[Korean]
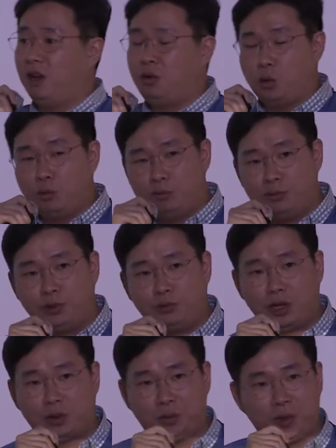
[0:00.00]
어 요 부분은
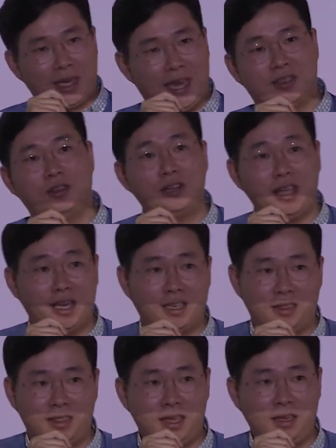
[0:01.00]
우리가 좀 더 개선을
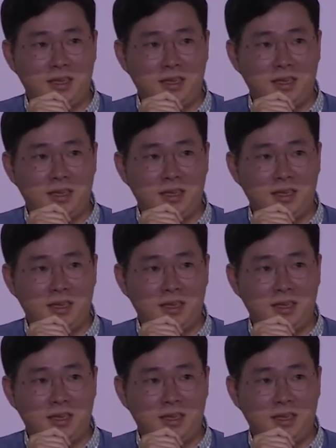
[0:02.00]
해야겠네.